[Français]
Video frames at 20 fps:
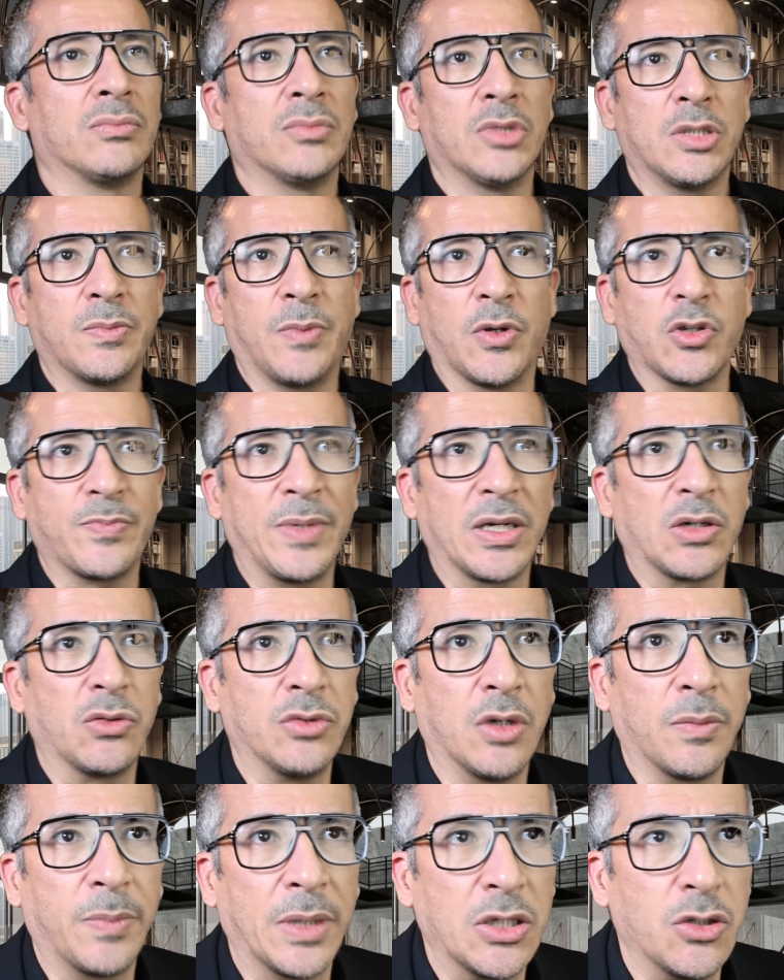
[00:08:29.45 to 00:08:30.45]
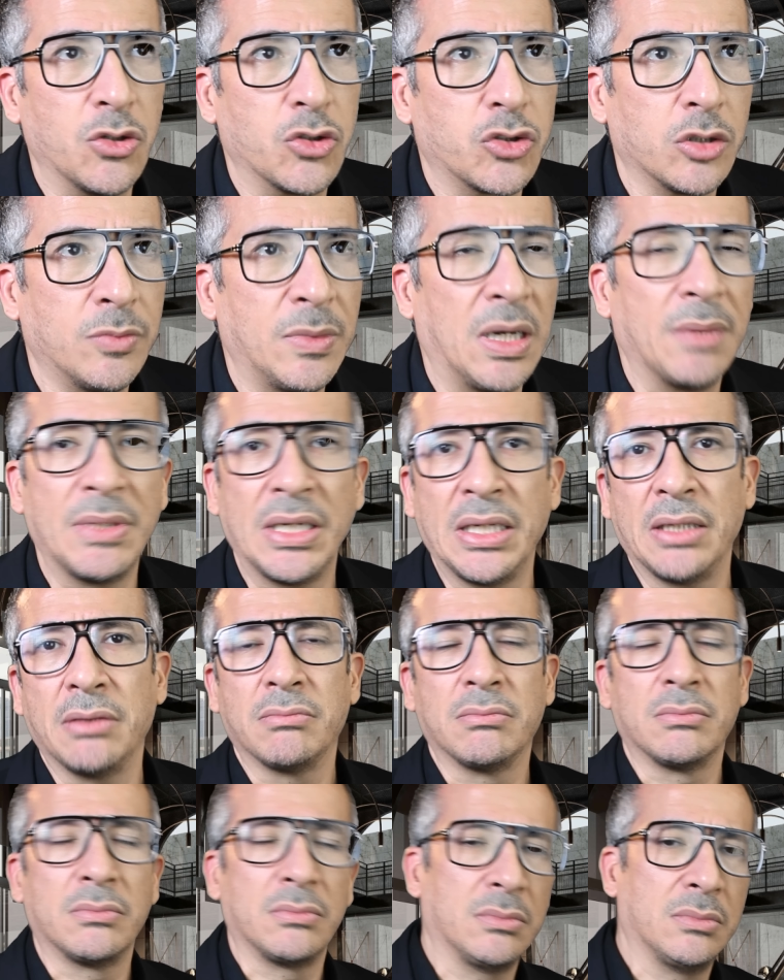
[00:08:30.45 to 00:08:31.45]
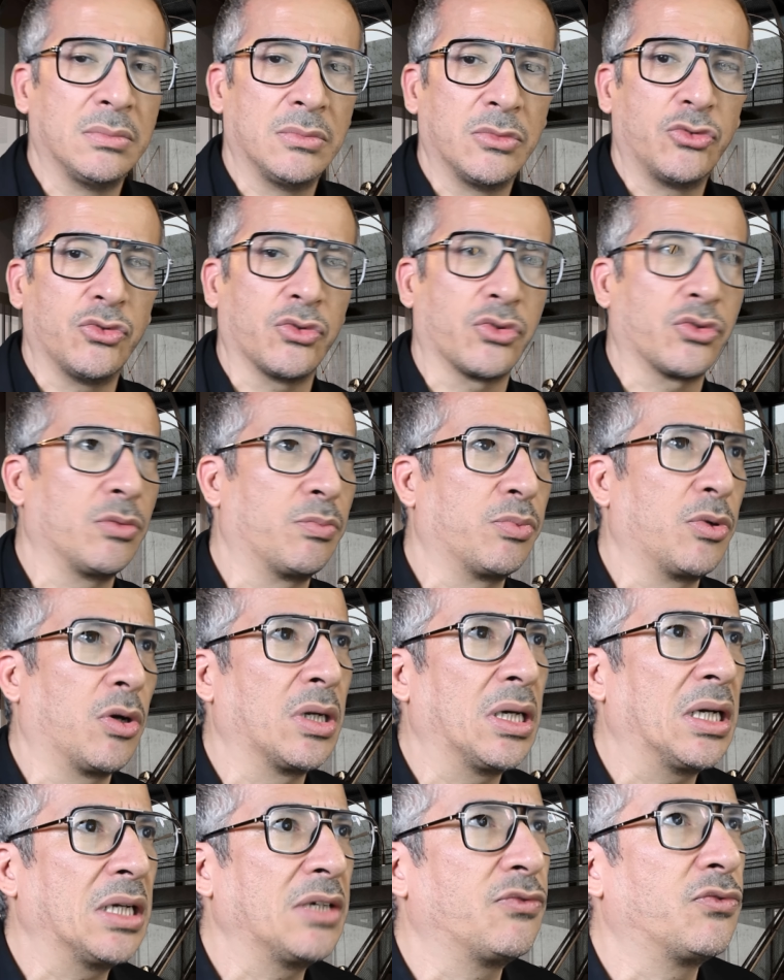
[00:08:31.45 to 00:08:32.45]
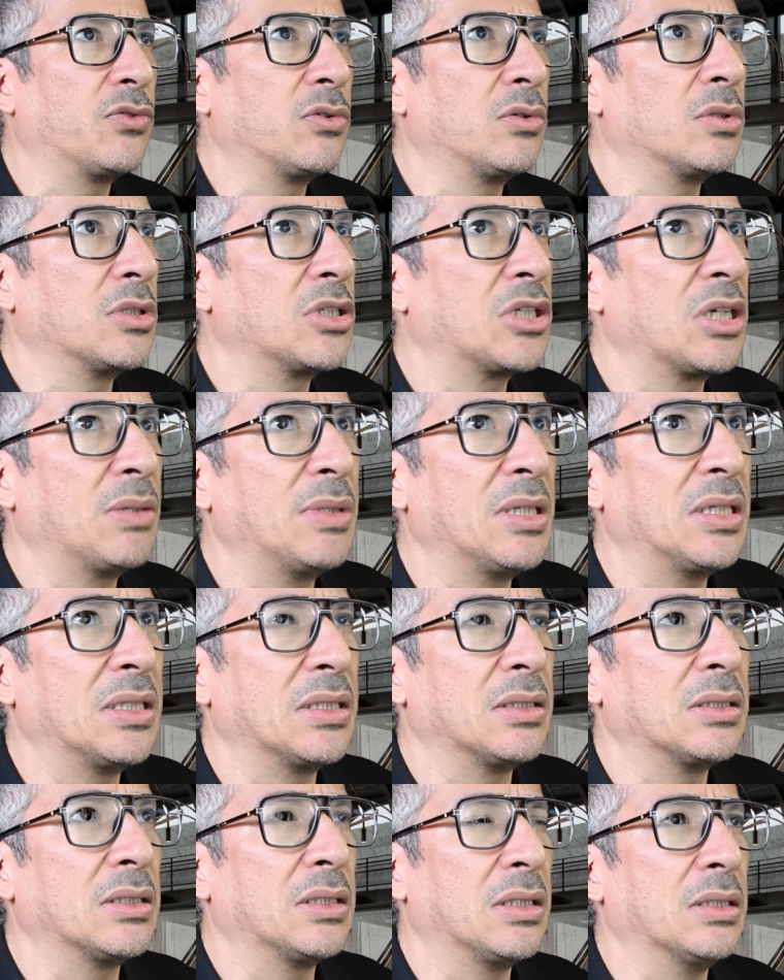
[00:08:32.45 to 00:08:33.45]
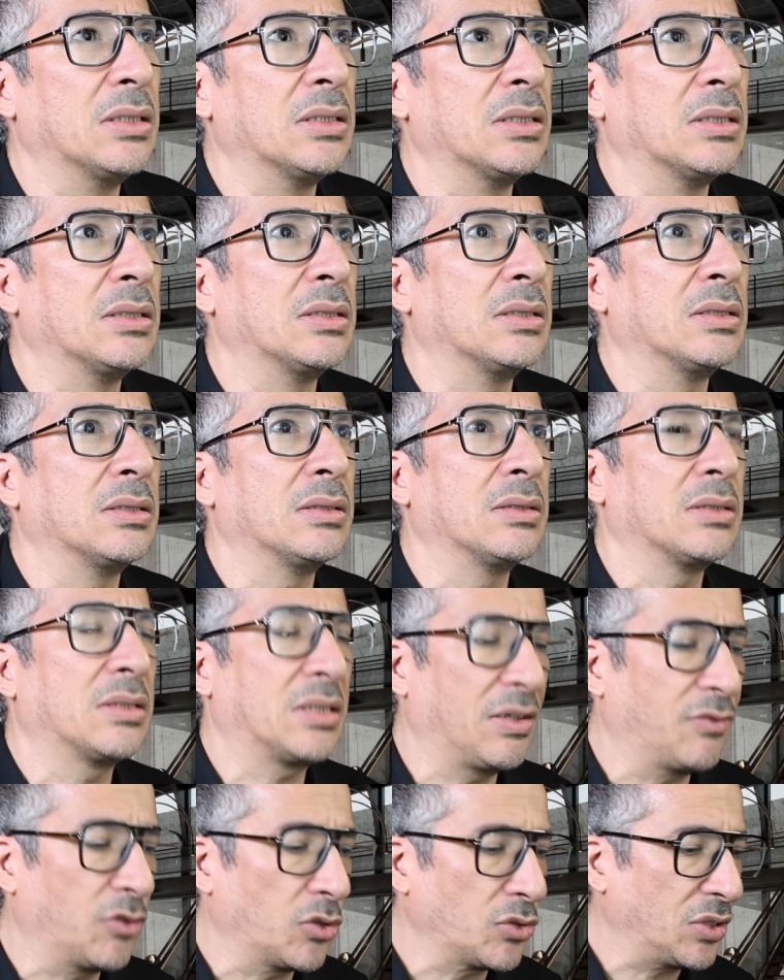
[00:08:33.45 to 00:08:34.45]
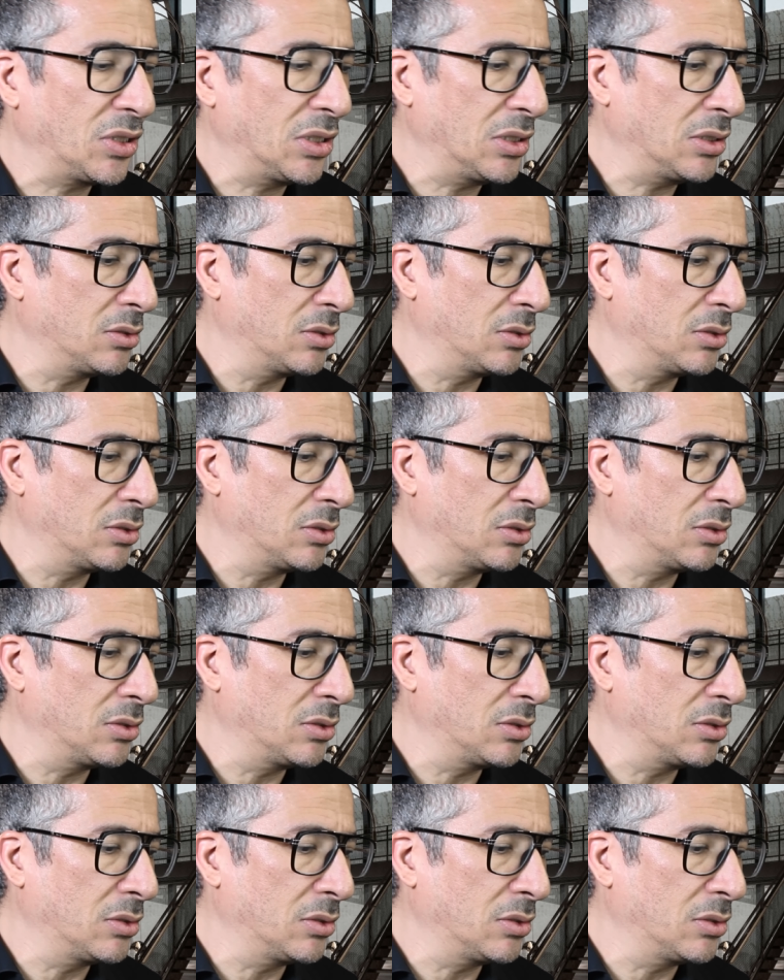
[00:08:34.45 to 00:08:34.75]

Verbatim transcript: je pense pas qu'on en prenne le chemin, mais sur ce plan-là, il faut jamais euh, s'avancer.